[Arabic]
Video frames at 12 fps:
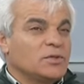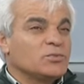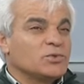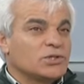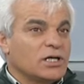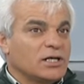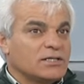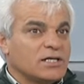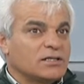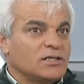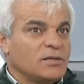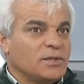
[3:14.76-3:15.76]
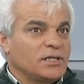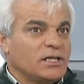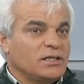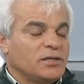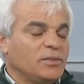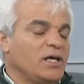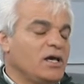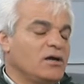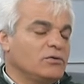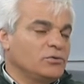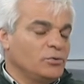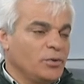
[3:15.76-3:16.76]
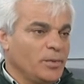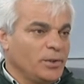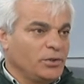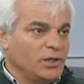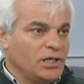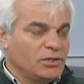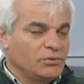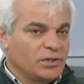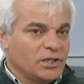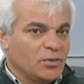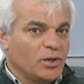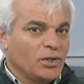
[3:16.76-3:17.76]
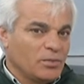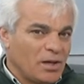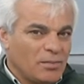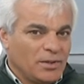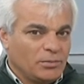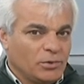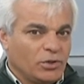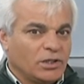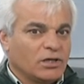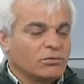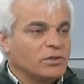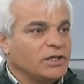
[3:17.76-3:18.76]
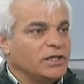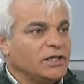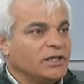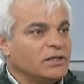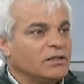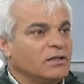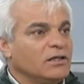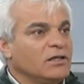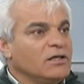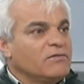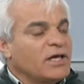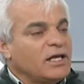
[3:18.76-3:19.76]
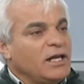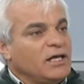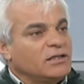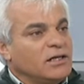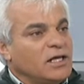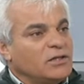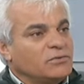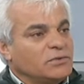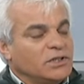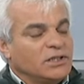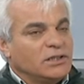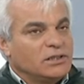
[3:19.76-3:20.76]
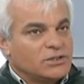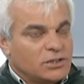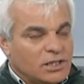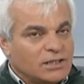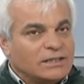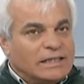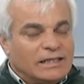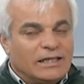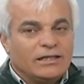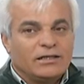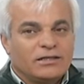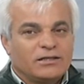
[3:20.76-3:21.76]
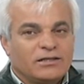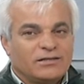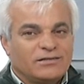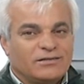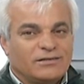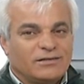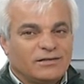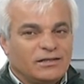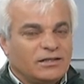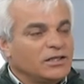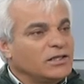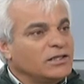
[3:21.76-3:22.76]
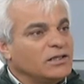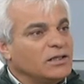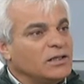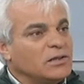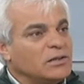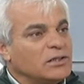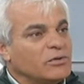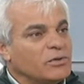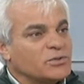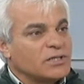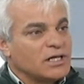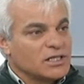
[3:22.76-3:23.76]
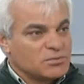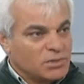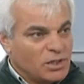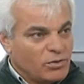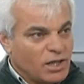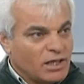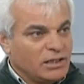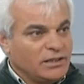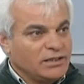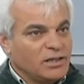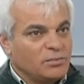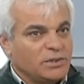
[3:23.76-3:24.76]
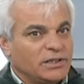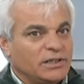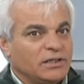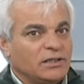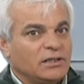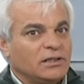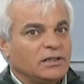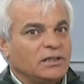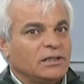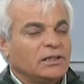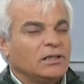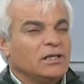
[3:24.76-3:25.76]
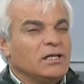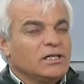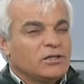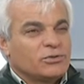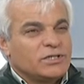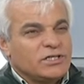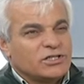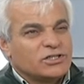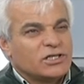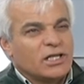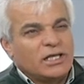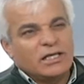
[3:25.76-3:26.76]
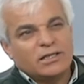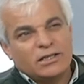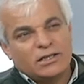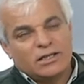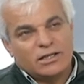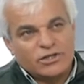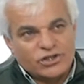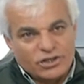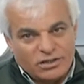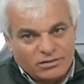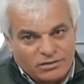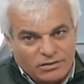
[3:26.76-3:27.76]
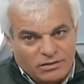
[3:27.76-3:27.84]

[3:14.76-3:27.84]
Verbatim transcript: من مستخلصات النباتات يعني بيحاولوا انهم يبعدوا عن الادويه الكيماويه ما بيبعدوا عنها كليا فكان احد الادويه اللي اشتريتها لإلي ذاتيا اللي هي دواء مستخلص من اوراق العنب لتوسيع آه، الشرايين الرجل